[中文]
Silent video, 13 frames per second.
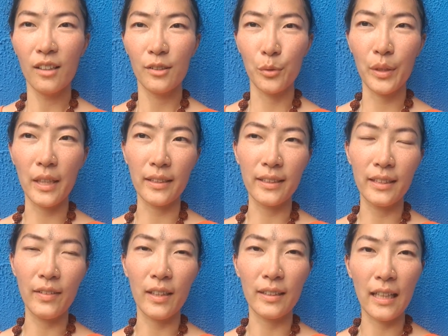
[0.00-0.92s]
所以也
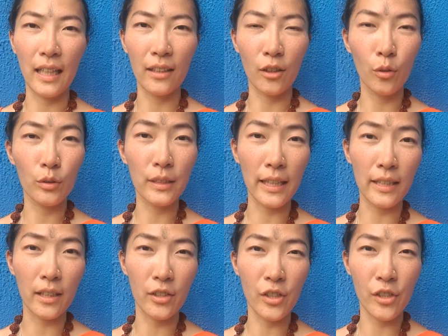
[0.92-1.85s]
希望大家能够在
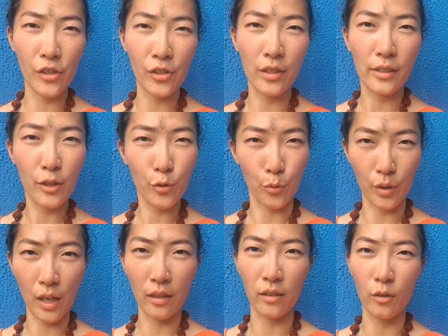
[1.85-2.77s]
这个认知的基础
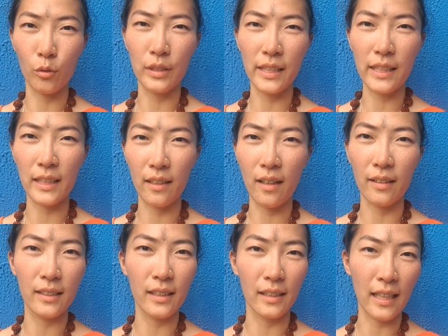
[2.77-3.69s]
上，能够积极的让
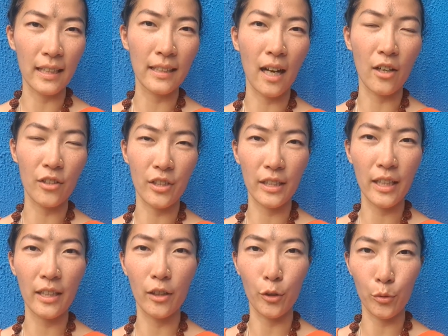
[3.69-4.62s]
自己参加二十一
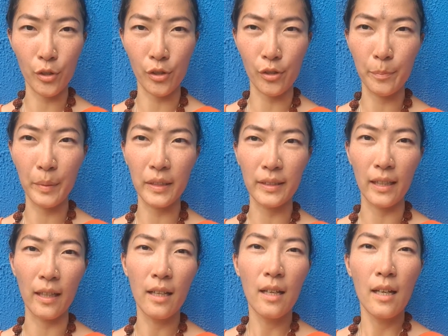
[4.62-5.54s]
天的流食，并
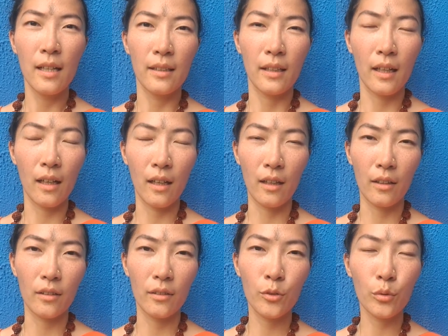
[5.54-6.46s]
且，啊，
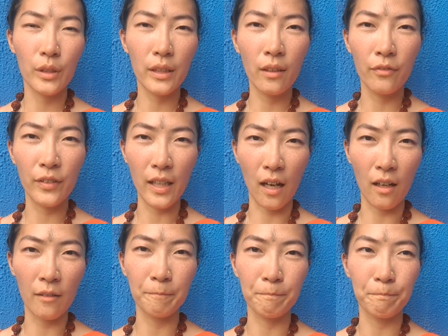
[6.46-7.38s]
用一个非
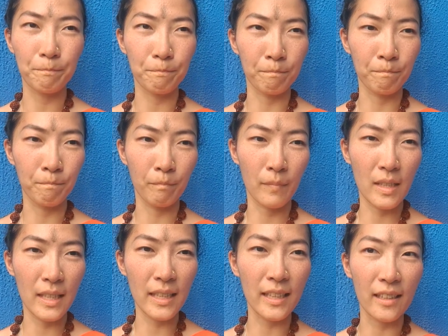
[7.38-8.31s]
常嗯
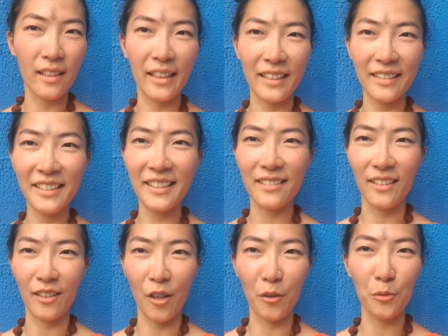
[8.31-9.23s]
积极的灵性
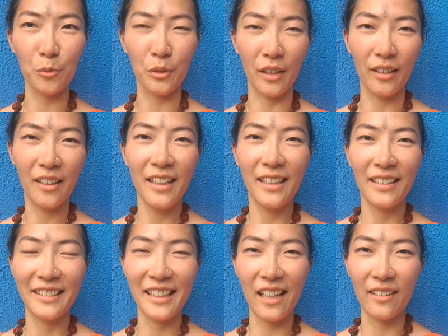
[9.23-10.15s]
的高度的
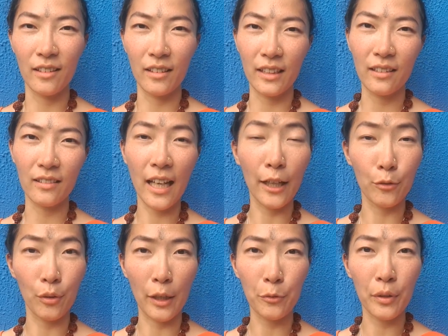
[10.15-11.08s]
这样的一个态
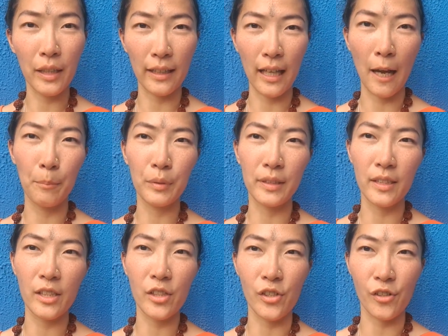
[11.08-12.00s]
度来对待它，不仅
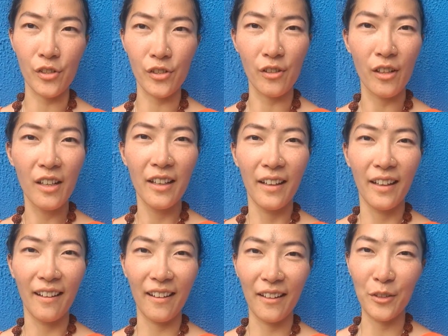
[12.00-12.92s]
仅只是
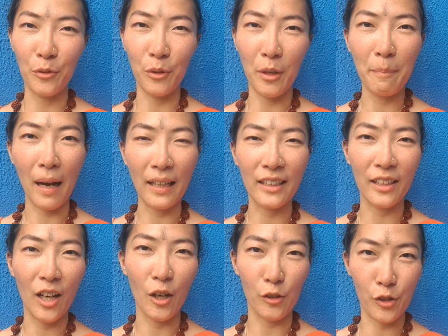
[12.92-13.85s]
啊有把你
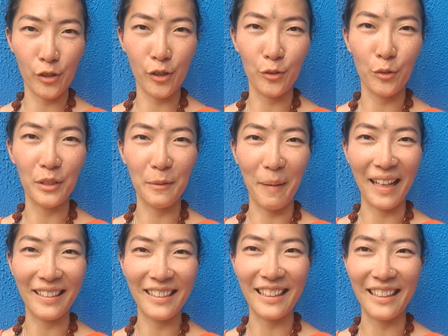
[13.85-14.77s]
的好吃的从你
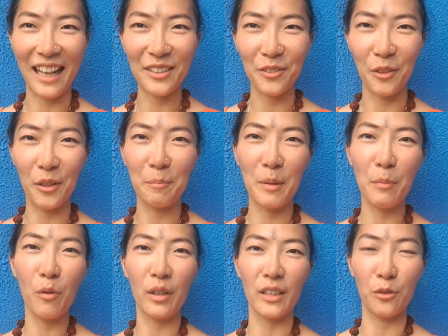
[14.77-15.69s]
盘子里拿走了，逼
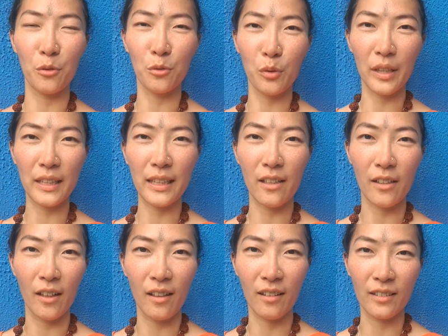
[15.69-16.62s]
迫你去做一件
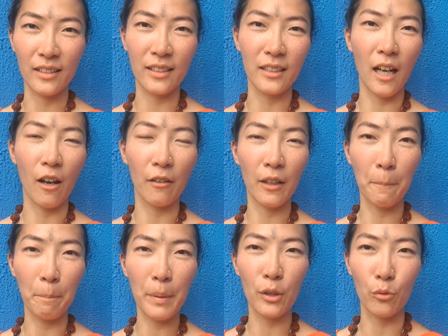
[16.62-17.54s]
啊你自己好像
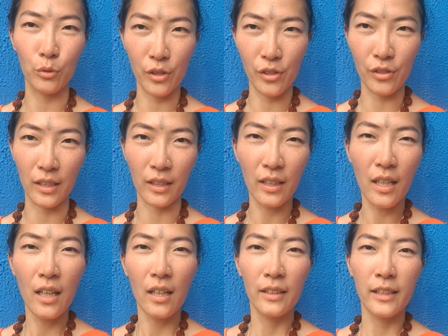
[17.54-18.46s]
很被动的事情，
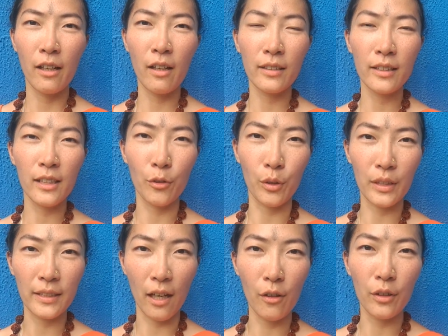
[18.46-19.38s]
你要让自己有一个
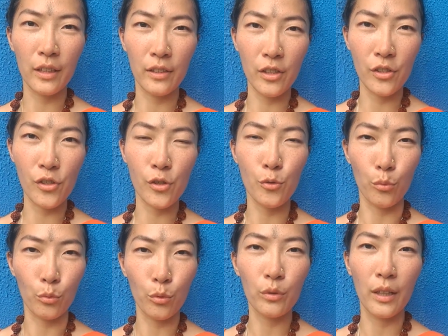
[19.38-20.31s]
强有力的认知，
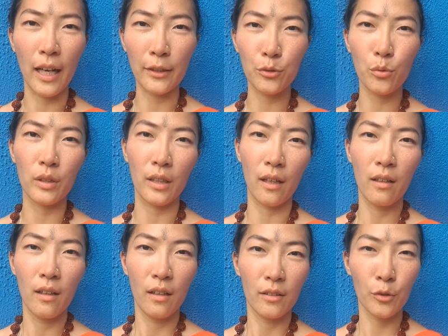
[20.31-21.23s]
主动的来做呢，
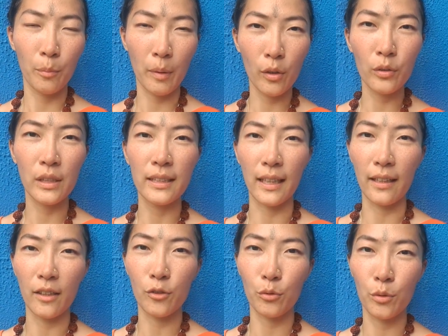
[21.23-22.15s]
就没有你
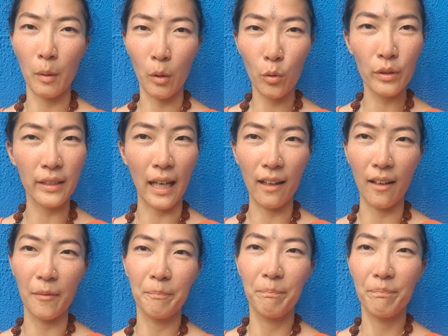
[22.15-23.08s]
想象中那么困难
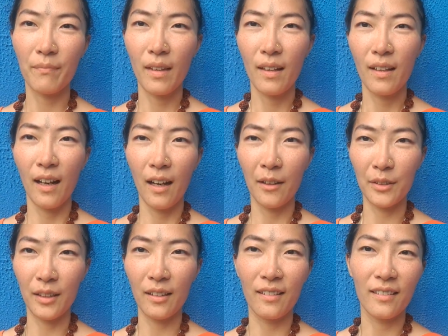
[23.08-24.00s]
了。好
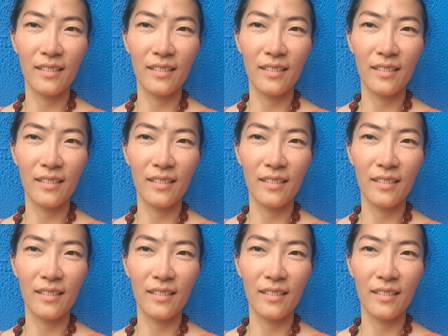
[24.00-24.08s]
的。